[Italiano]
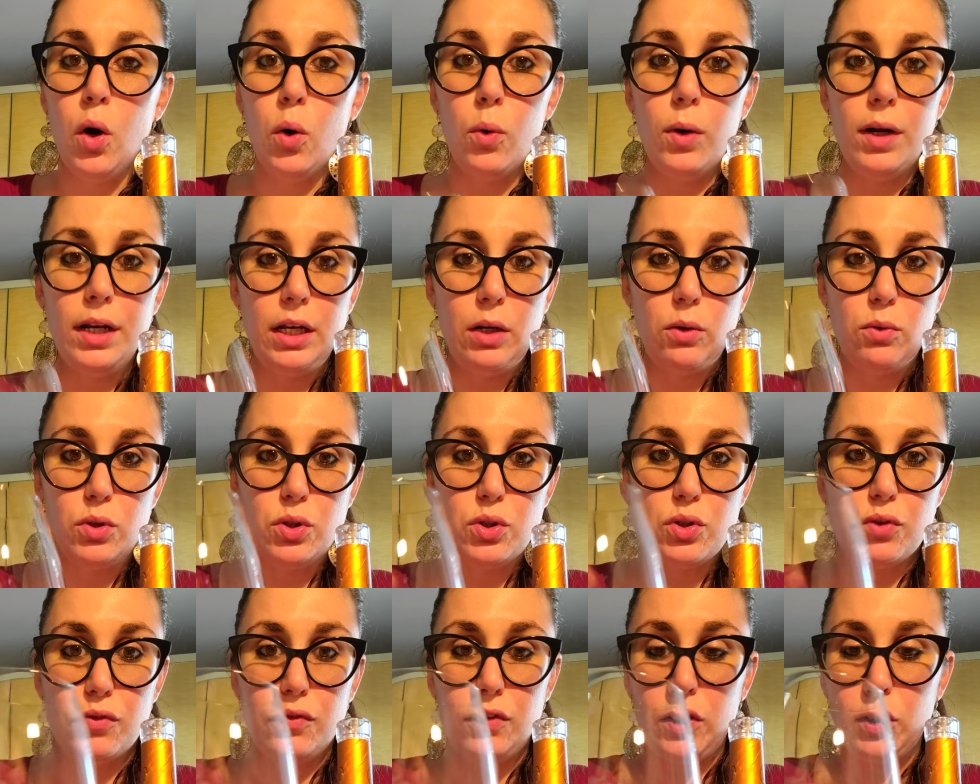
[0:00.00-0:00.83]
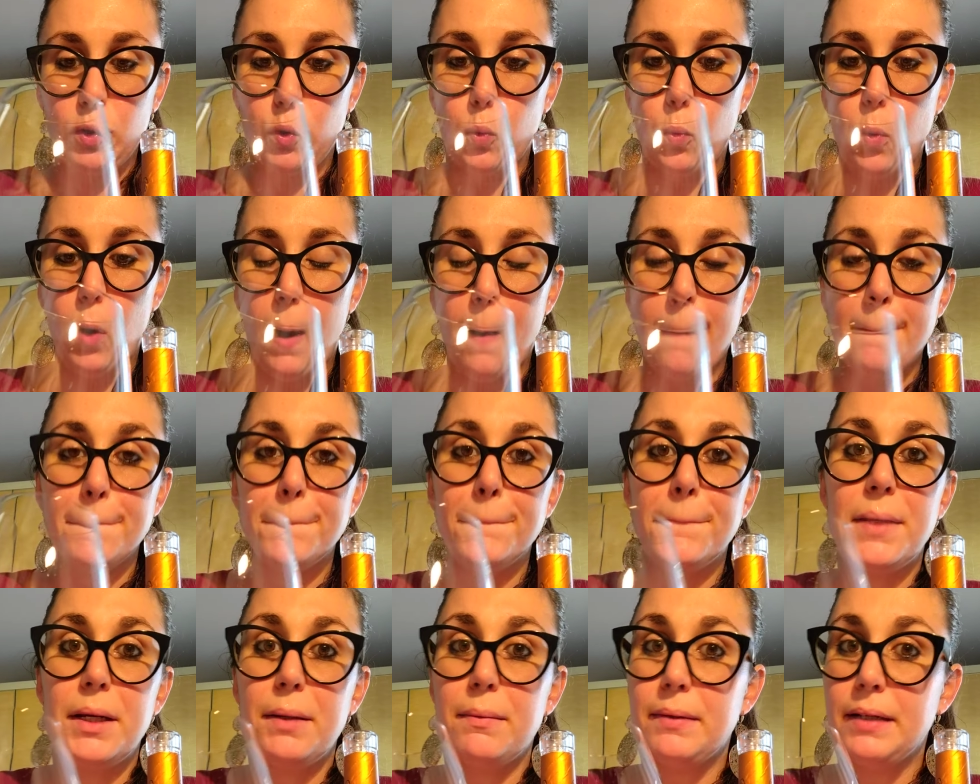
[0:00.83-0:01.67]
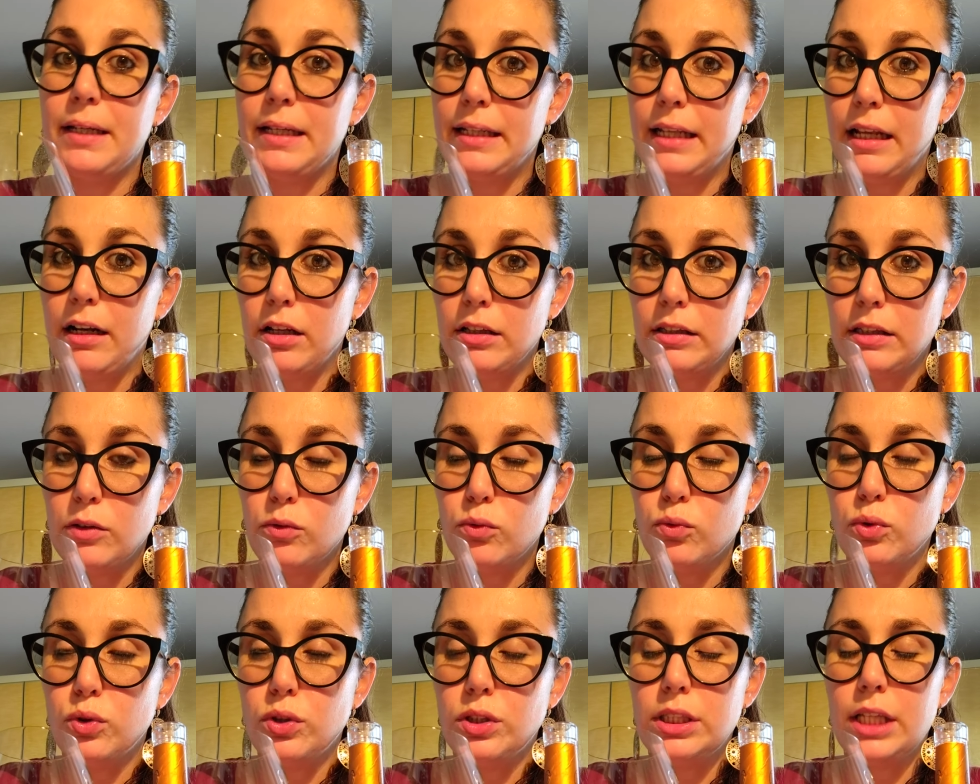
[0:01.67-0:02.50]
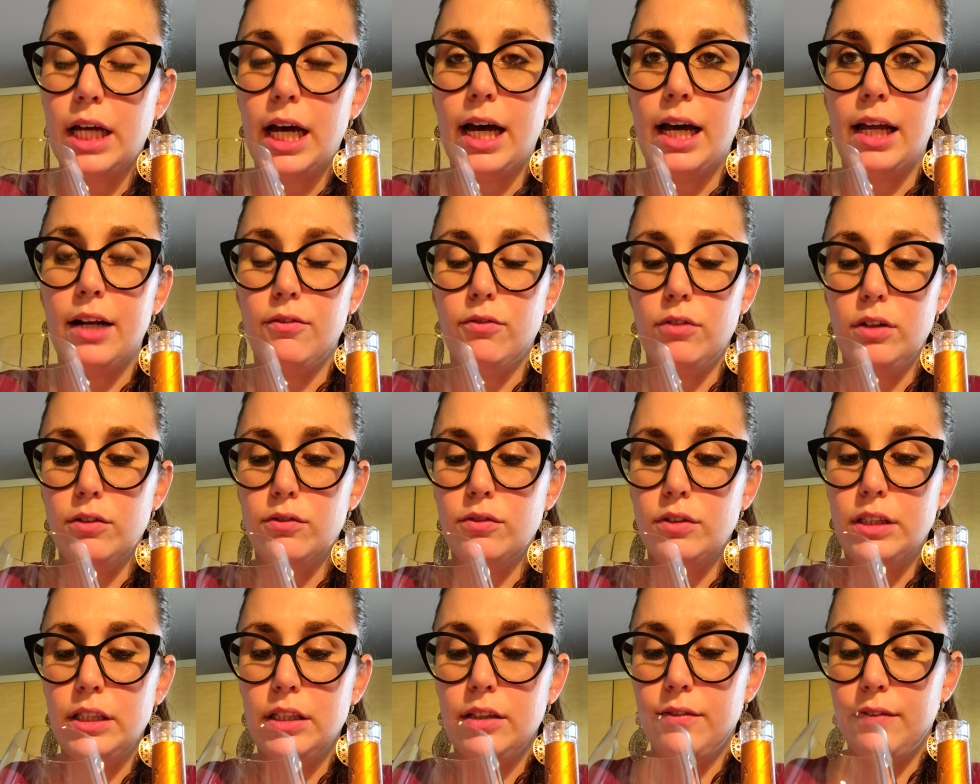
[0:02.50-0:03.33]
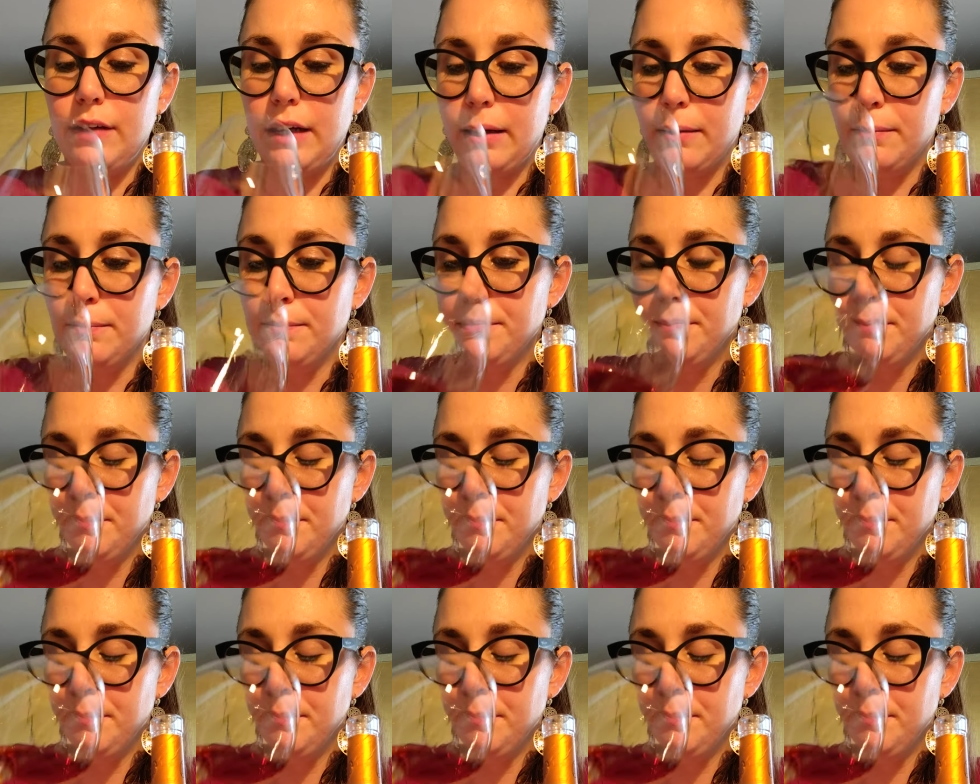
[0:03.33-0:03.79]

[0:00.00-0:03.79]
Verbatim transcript: Quindi questo vino qua, prima di andarlo a degustare, volevo dirvi